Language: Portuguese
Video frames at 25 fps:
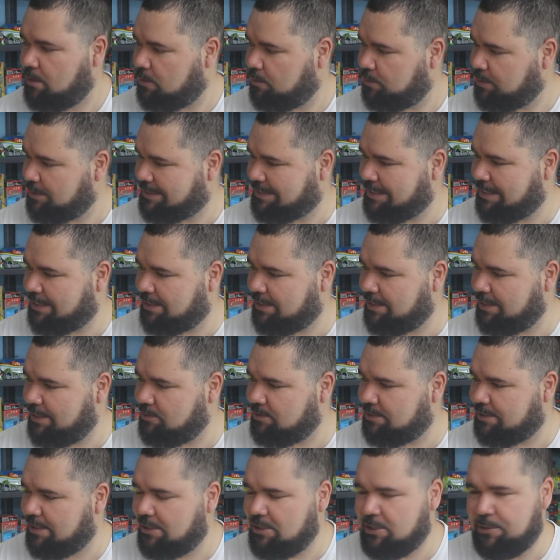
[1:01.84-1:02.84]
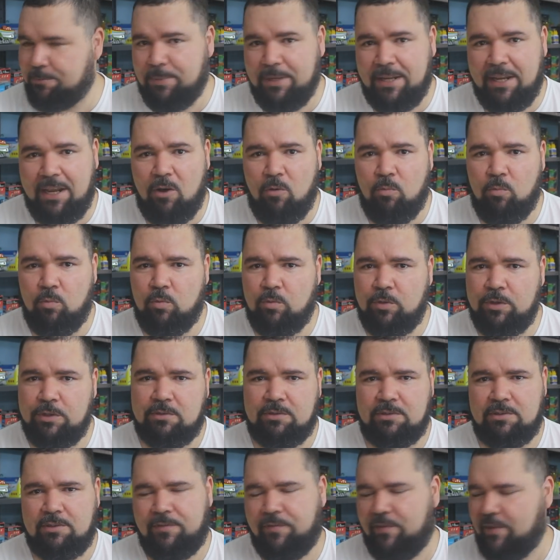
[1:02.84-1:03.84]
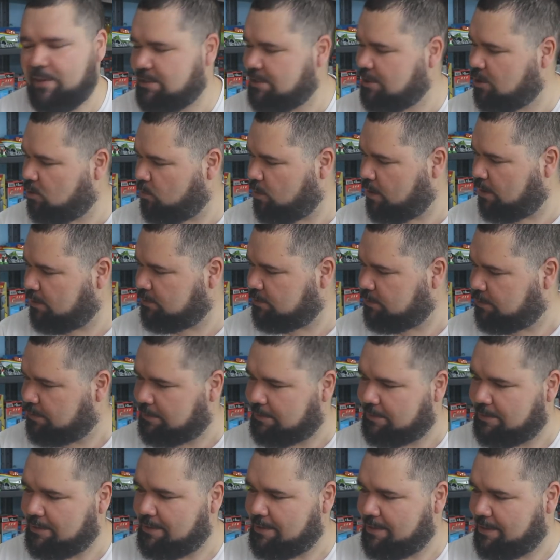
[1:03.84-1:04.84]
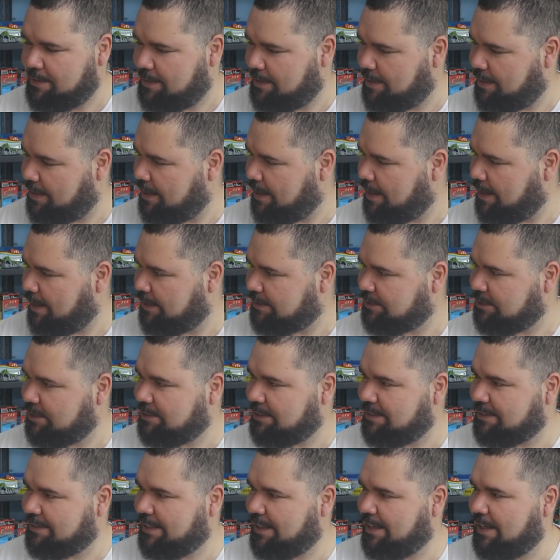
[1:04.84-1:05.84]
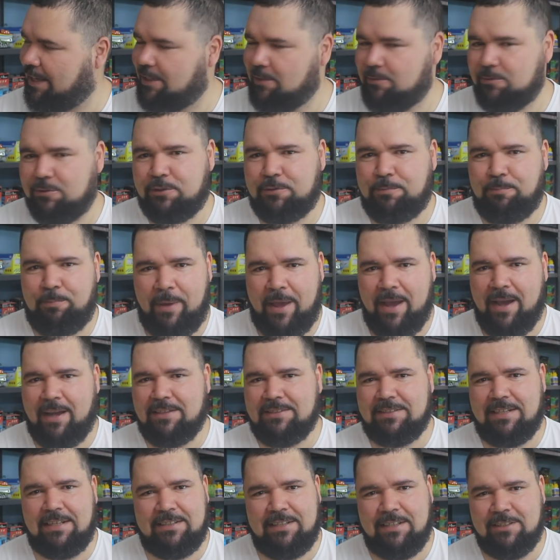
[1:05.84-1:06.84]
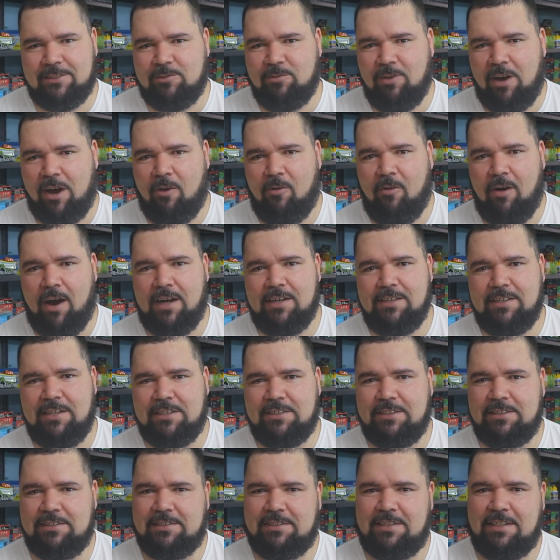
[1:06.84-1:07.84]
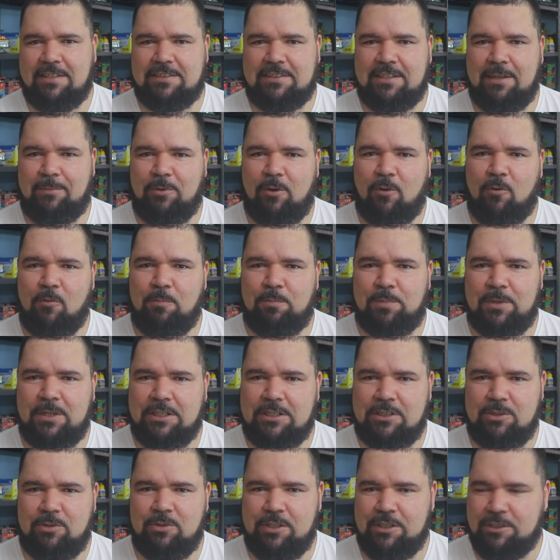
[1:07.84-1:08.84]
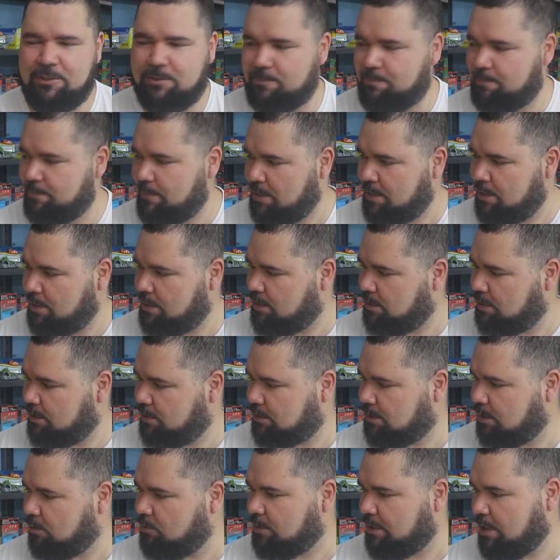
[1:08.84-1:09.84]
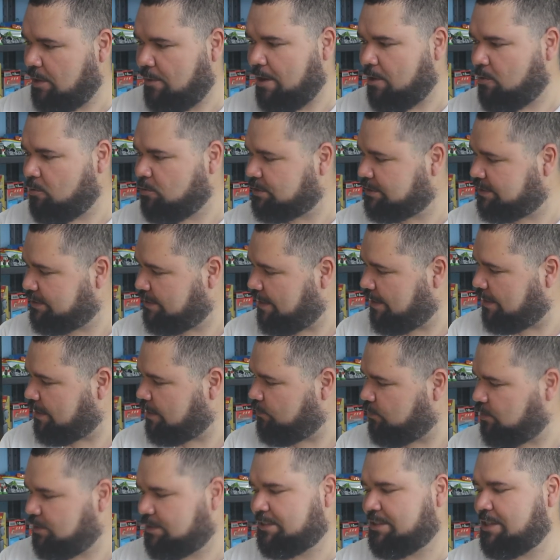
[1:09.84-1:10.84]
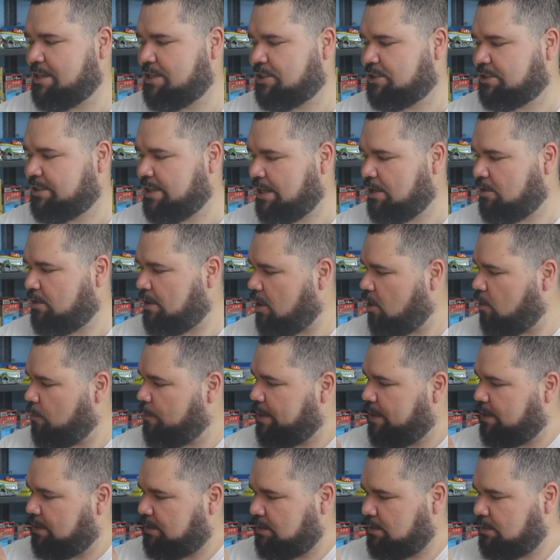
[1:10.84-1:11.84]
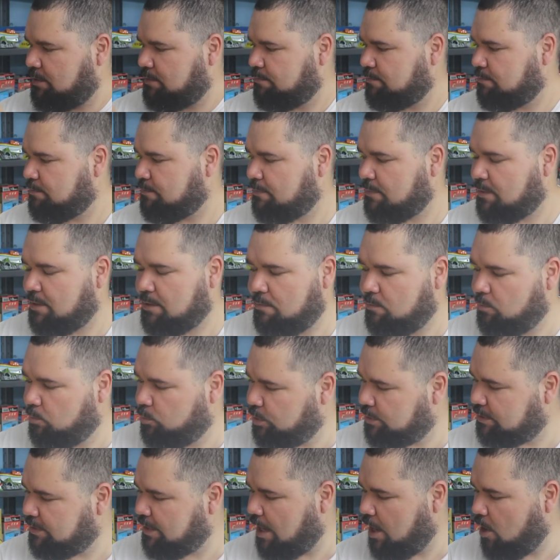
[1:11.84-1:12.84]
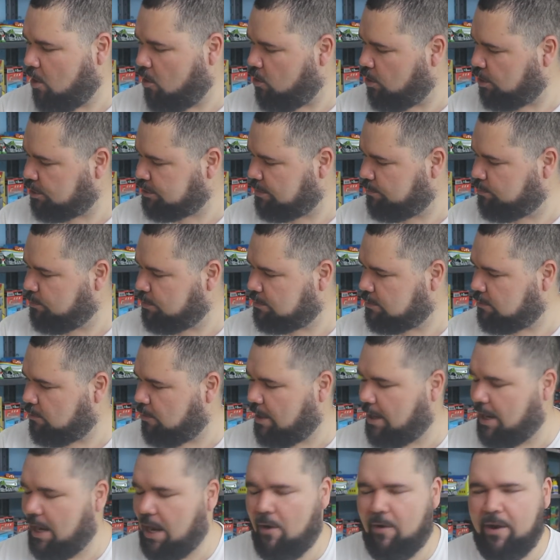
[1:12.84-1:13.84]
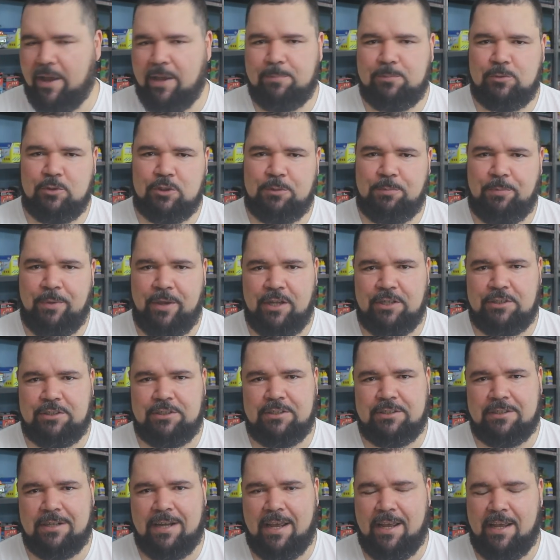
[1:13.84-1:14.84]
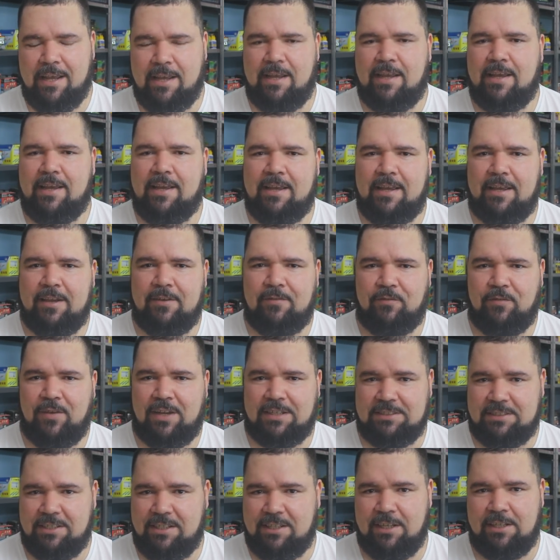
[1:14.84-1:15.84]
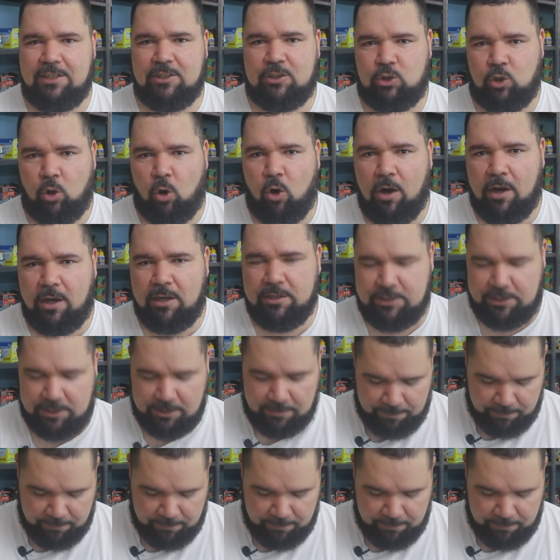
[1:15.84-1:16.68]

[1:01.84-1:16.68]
Os ciclídeos, eles brigam muito. De vez em quando, a gente tem aí uns pegas aí dentro do aquário e a gente tem sempre algum prejuízo. Então o que eu aconselho é que vocês tenham realmente muita rocha, muito local aí para os peixes é, fazerem tocas.